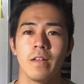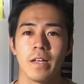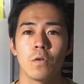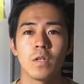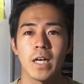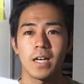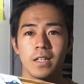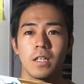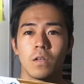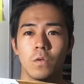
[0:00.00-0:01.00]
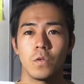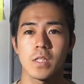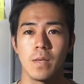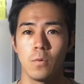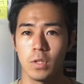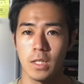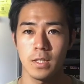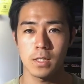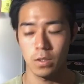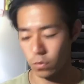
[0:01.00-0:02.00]
で、今回買ったこのスケボーなん
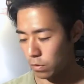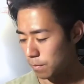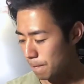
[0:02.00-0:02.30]
ですけど、